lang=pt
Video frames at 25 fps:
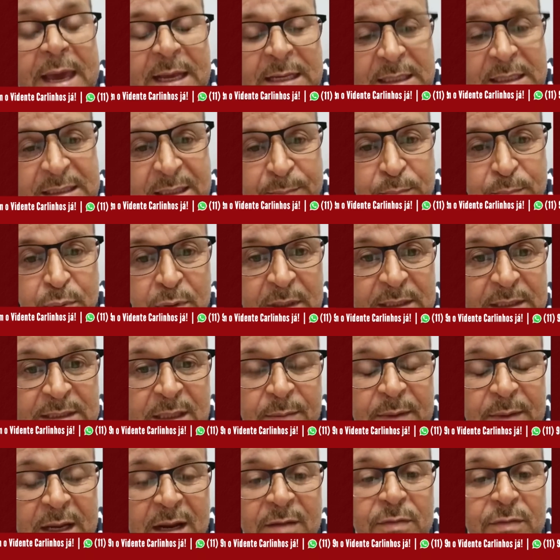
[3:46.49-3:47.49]
pega essa
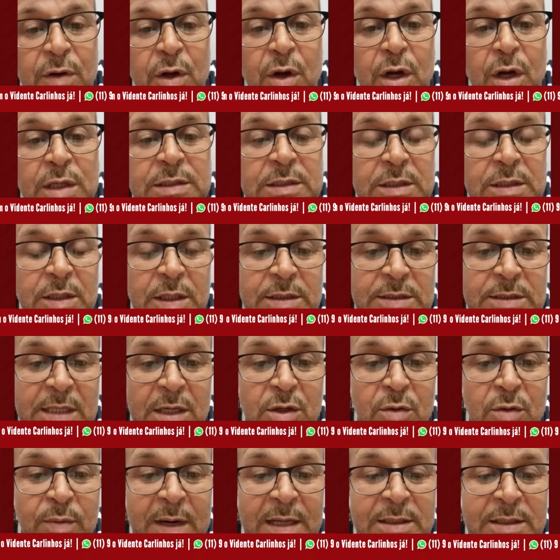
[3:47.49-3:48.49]
polícia maravilhosa que
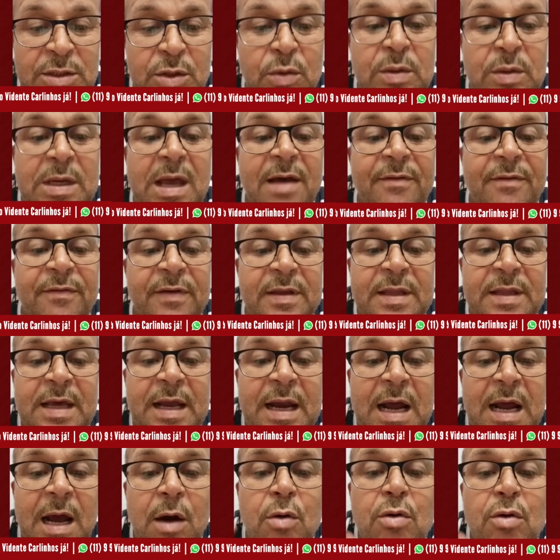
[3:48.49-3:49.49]
nós temos no Brasil, que é a
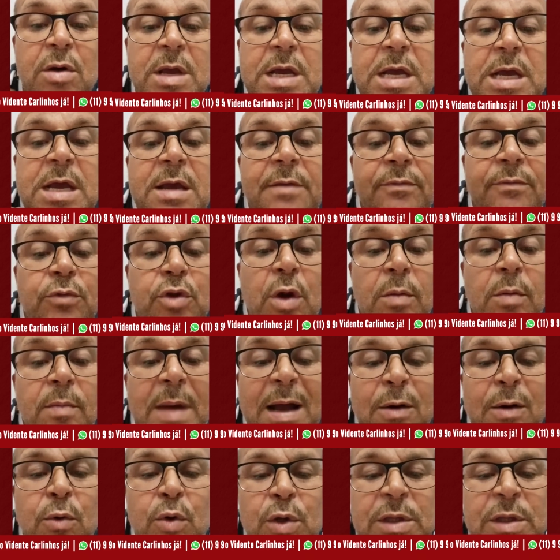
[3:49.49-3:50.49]
federal,
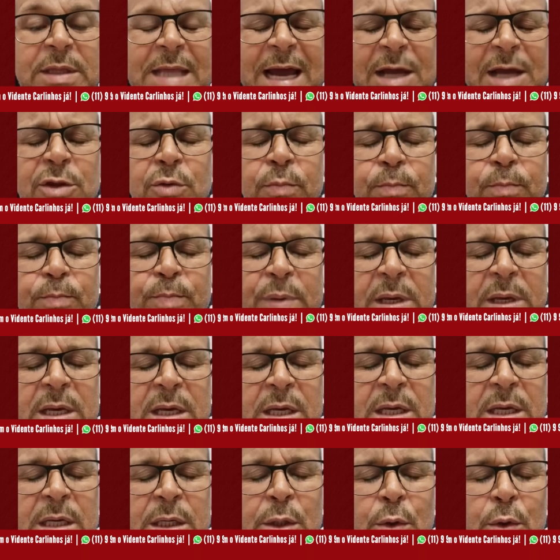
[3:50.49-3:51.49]
tomar cuidado,
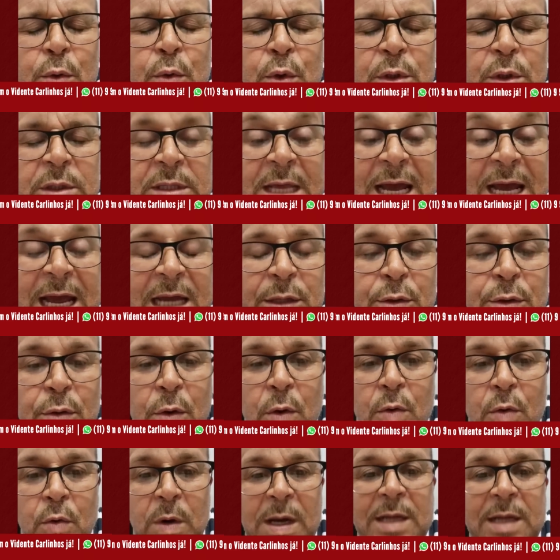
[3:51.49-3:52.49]
bem
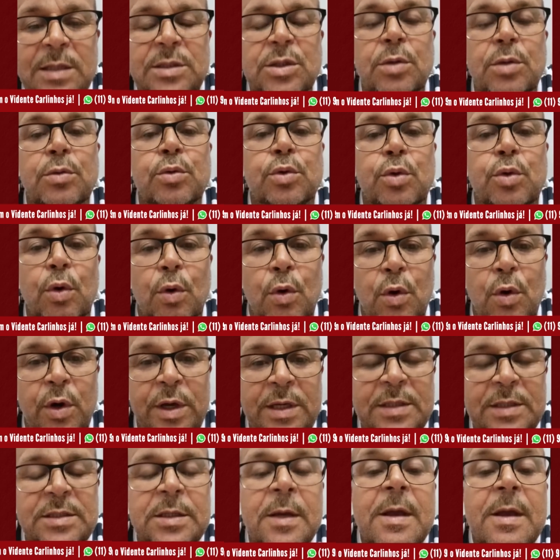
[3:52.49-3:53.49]
cuidado com o Anderson
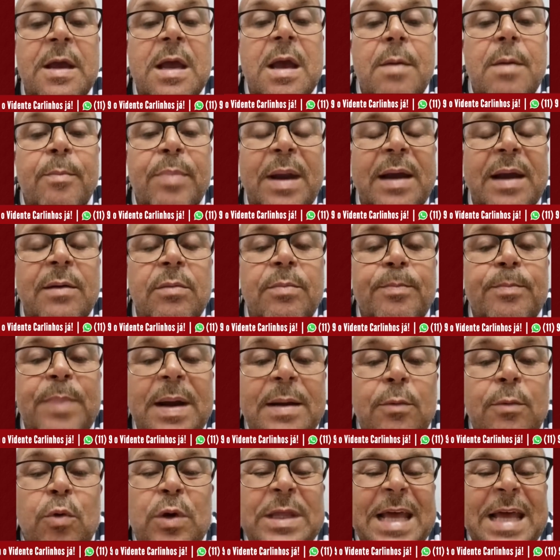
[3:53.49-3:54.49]
Torres, para
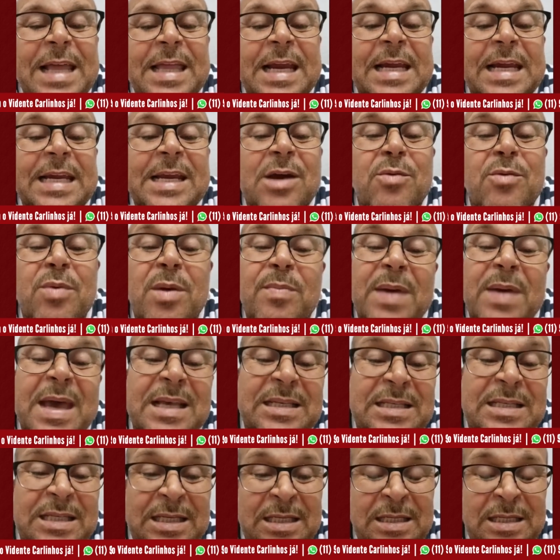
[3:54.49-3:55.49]
não, pra, cuidado é que nem um
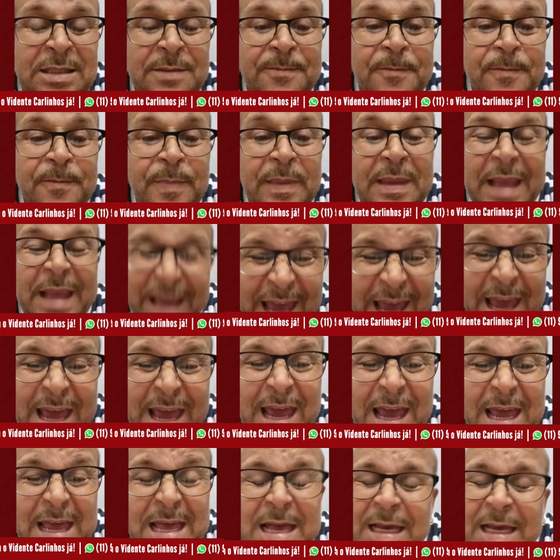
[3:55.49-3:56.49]
bebezinho.
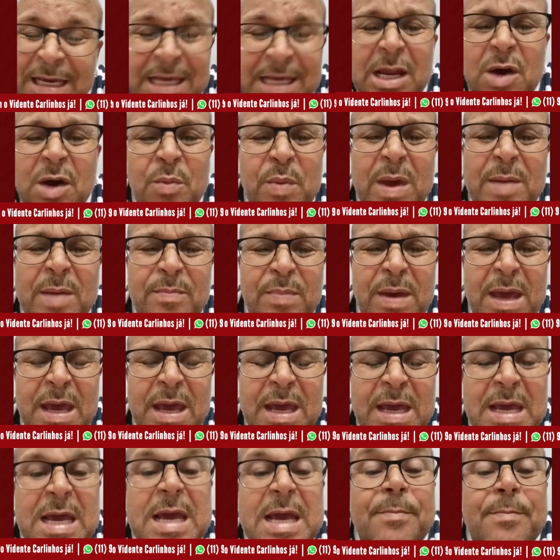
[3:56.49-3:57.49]
É, e não
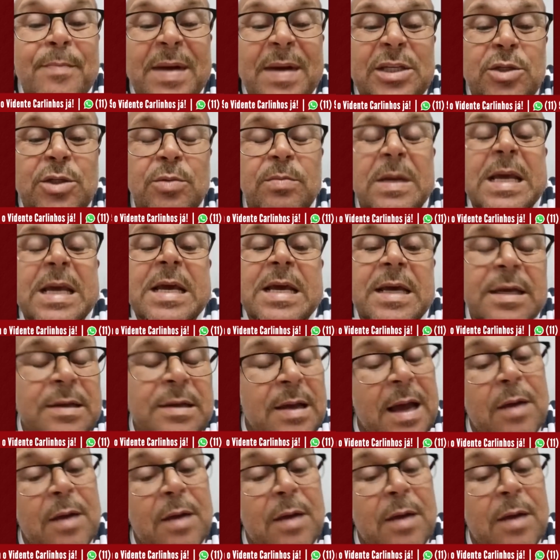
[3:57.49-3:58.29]
beber. Mas